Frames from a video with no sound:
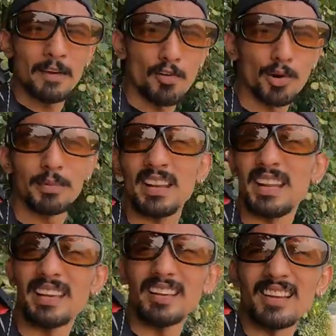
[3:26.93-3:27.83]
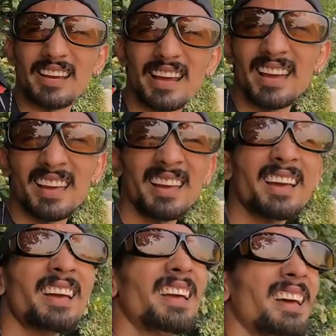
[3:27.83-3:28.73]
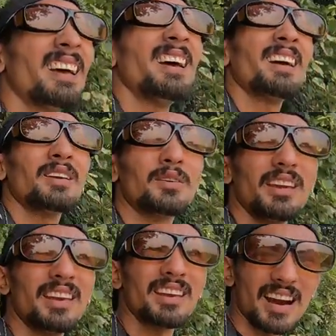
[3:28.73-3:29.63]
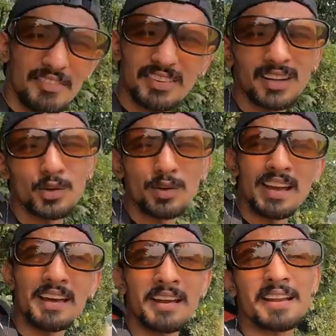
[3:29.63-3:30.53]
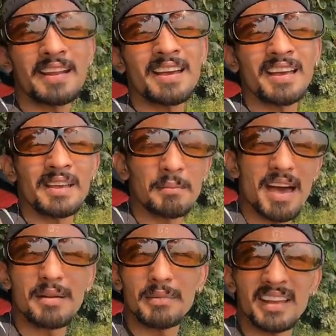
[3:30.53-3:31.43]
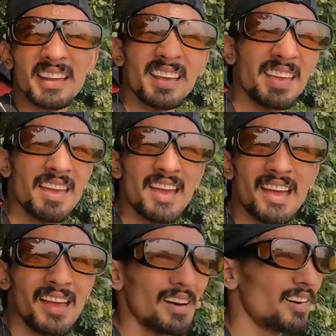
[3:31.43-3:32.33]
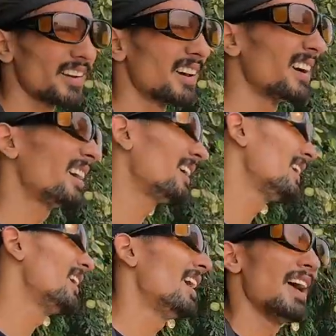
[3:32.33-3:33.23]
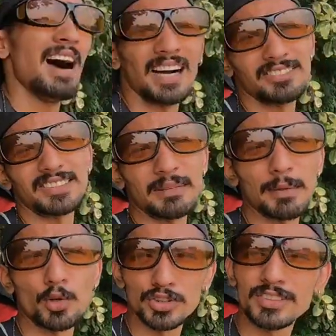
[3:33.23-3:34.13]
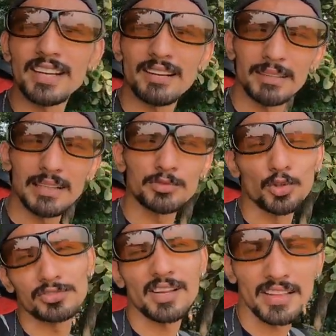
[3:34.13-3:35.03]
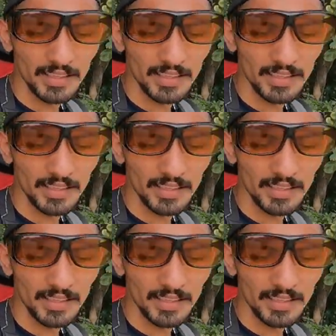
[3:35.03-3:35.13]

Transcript: वॉक भी नहीं किया जा रहा है क्योंकि काफ़ी दर्द हो रहा है यार पैर में और आज वैसे मैं कोशिश कर रहा मतलब सोच रहा